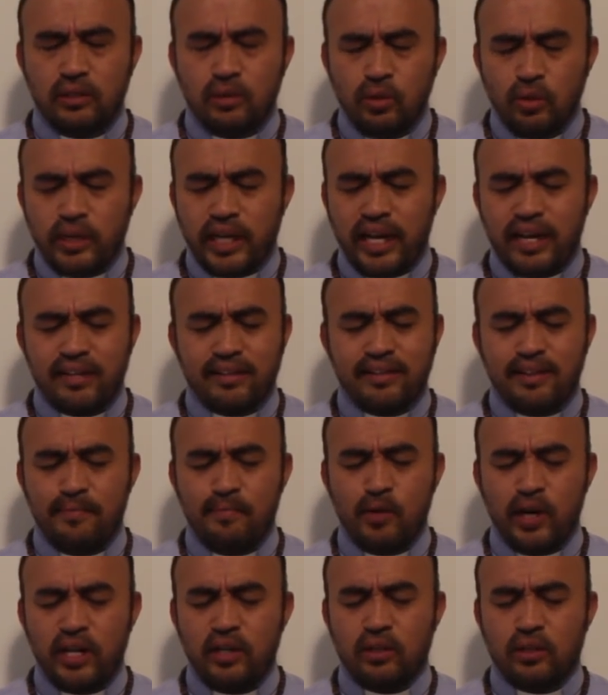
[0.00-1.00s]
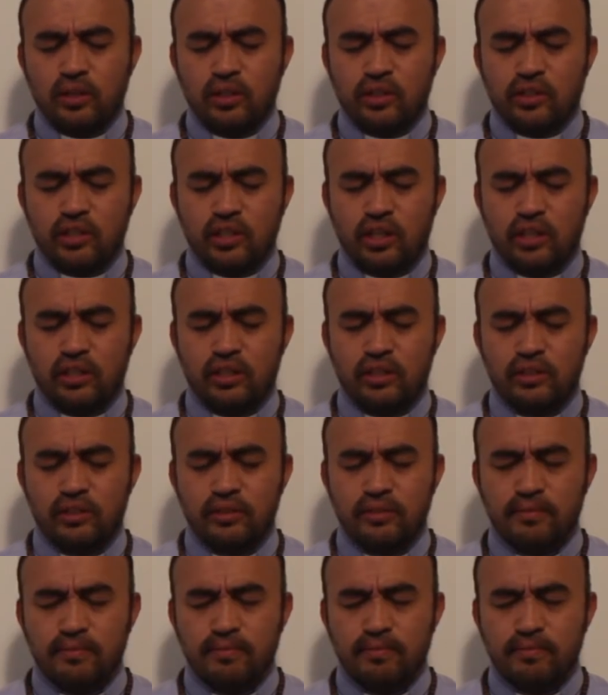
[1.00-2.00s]
tú que eres tan bueno con
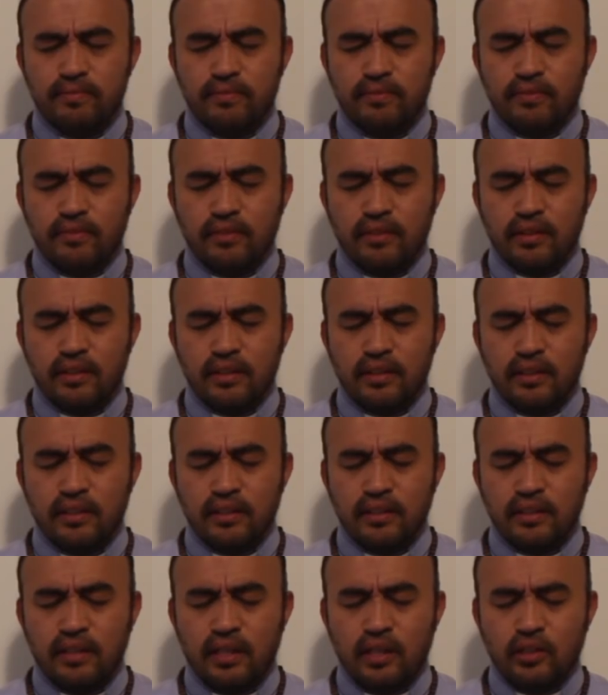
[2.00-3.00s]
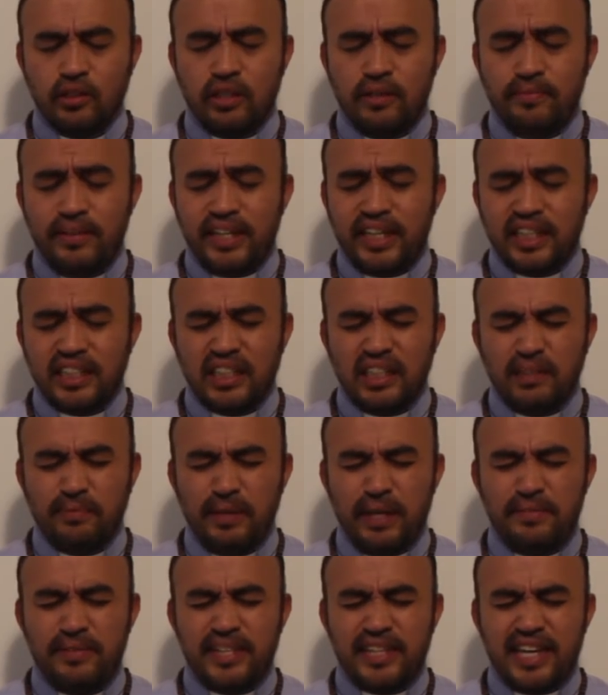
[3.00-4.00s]
nosotros, que nos invitas a
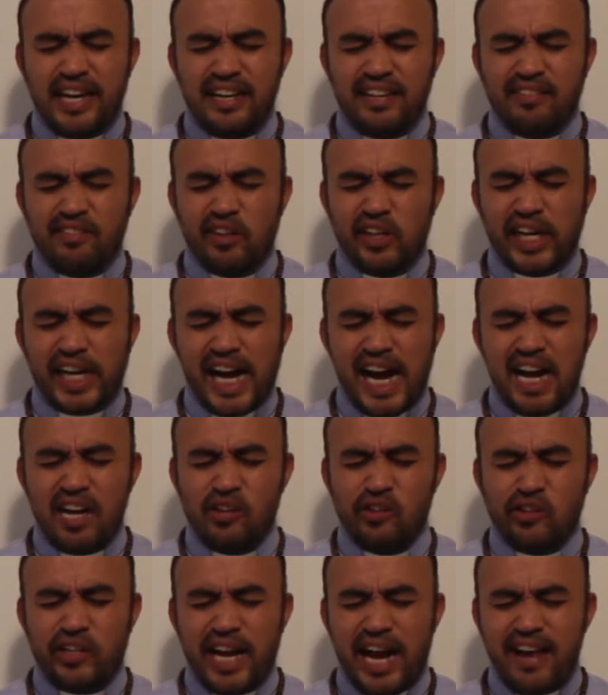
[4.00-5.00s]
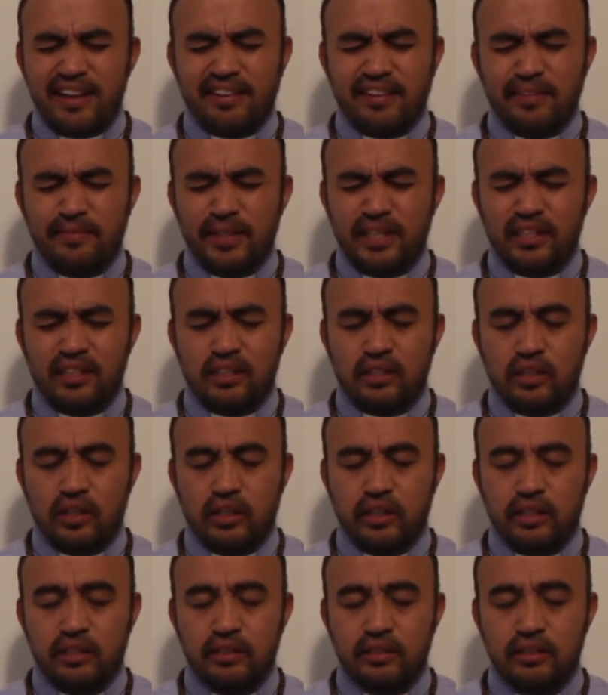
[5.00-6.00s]
experimentar estos regalos, gracias,
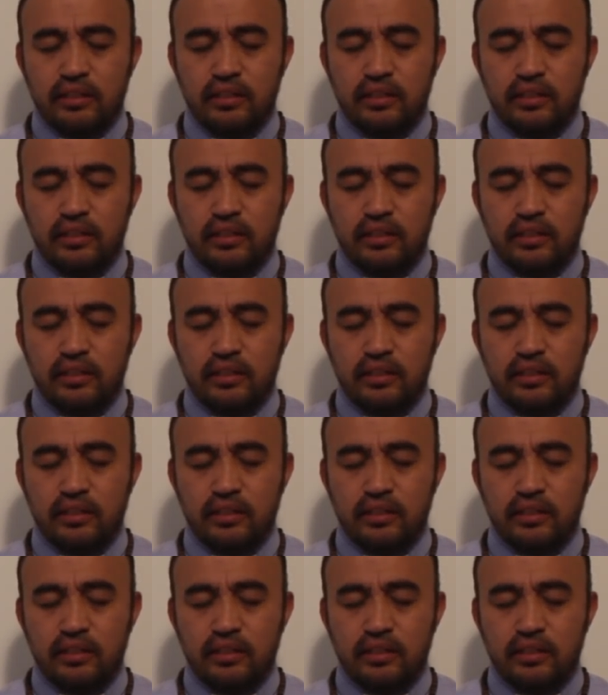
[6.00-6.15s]
bendiciones,